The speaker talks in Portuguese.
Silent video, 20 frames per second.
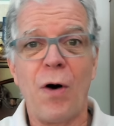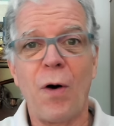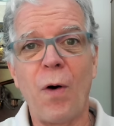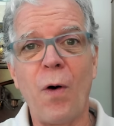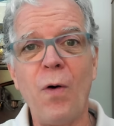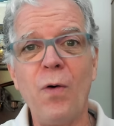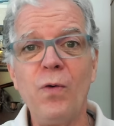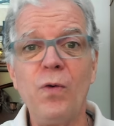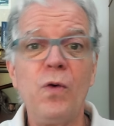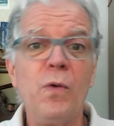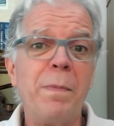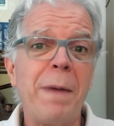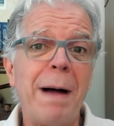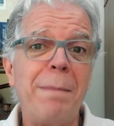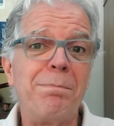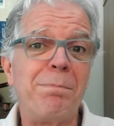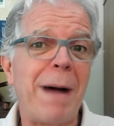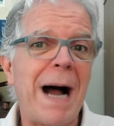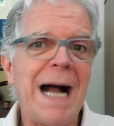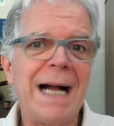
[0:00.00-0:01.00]
ou uma
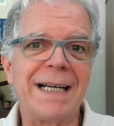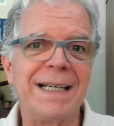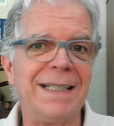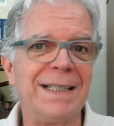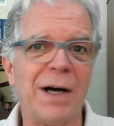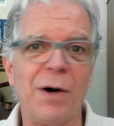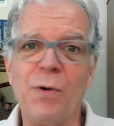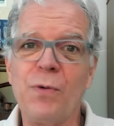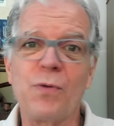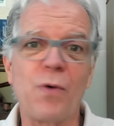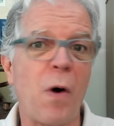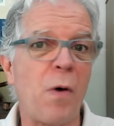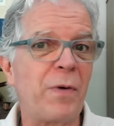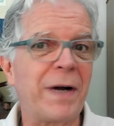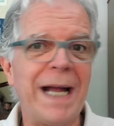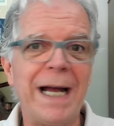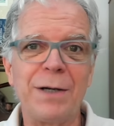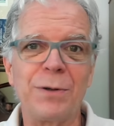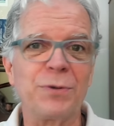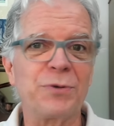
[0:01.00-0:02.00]
máquina ou
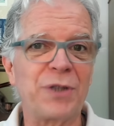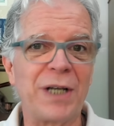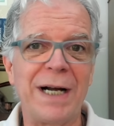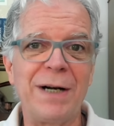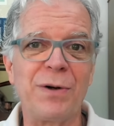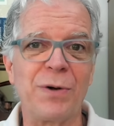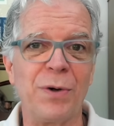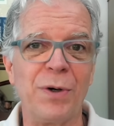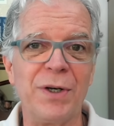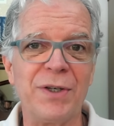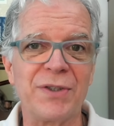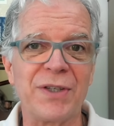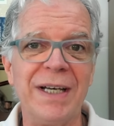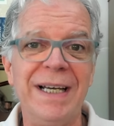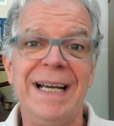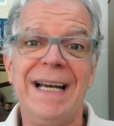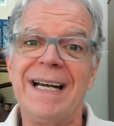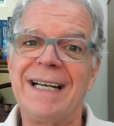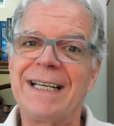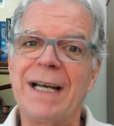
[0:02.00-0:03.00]
qualquer outra coisa